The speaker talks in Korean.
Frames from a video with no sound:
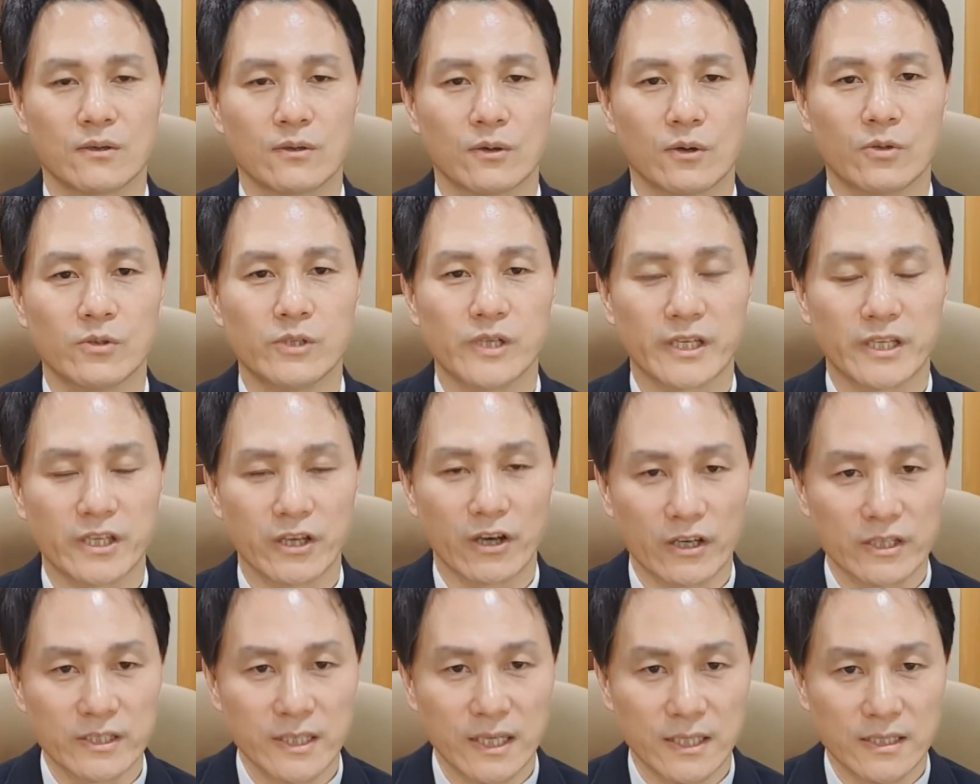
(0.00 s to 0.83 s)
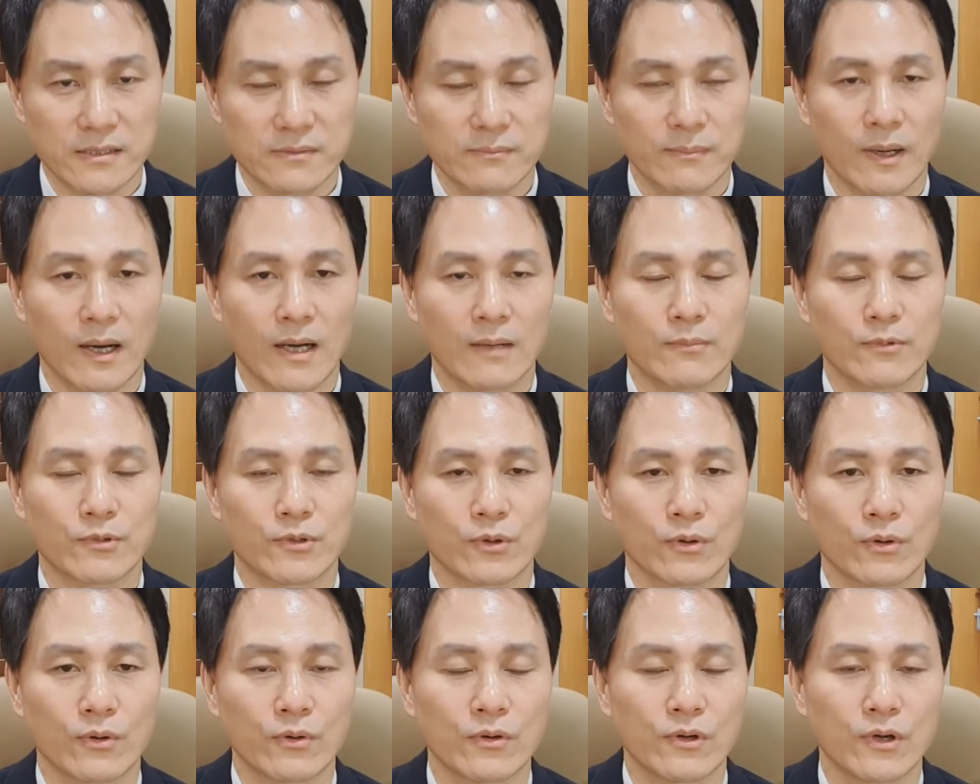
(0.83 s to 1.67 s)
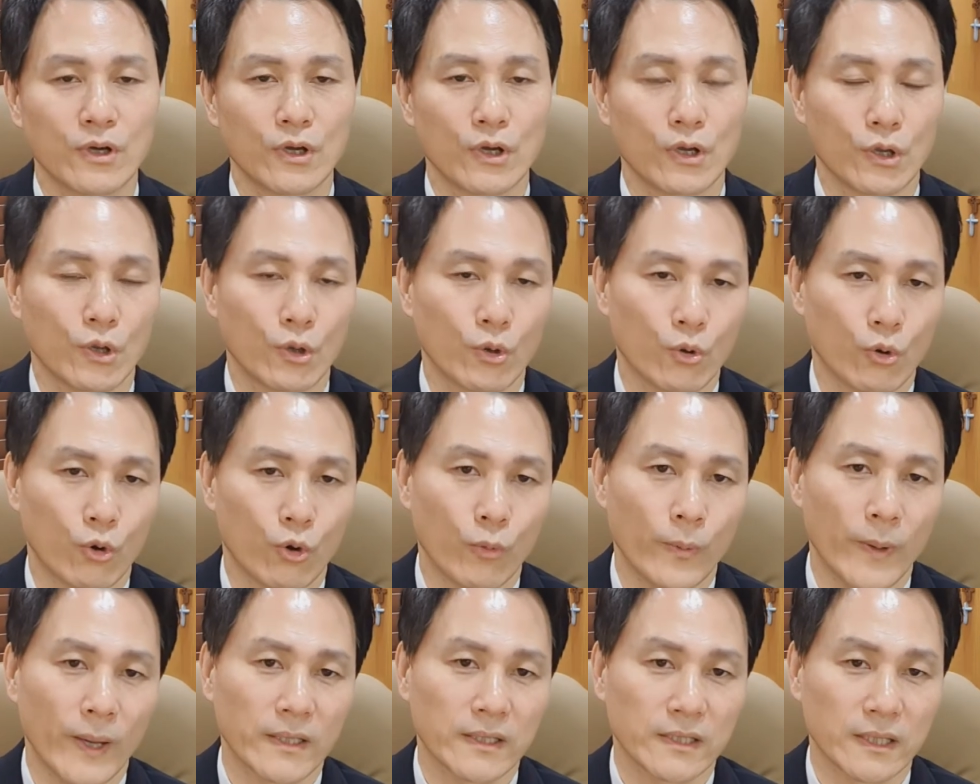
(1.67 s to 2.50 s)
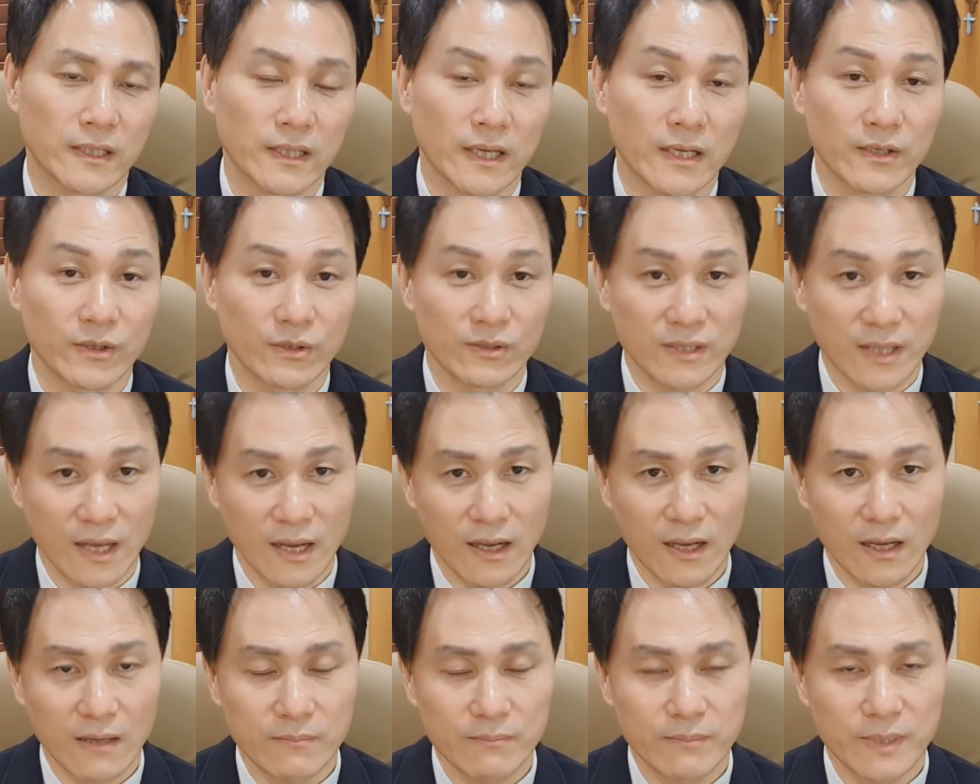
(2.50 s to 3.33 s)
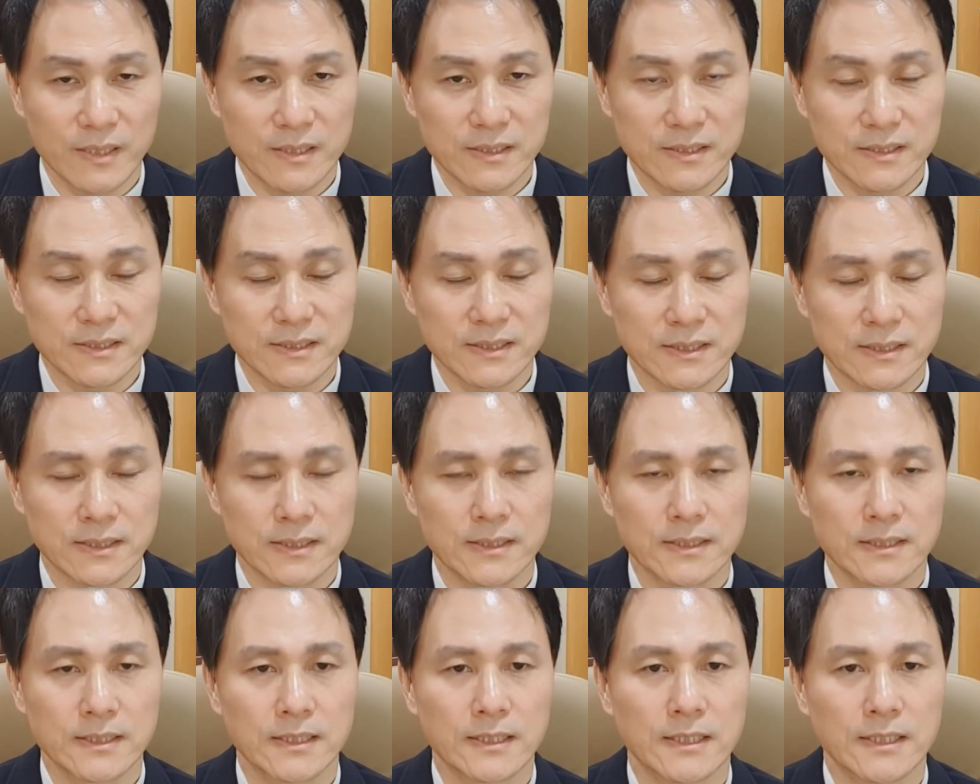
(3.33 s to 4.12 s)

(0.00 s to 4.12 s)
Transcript: 오늘의 여인 같은 마음으로 500데나리온 탕감받은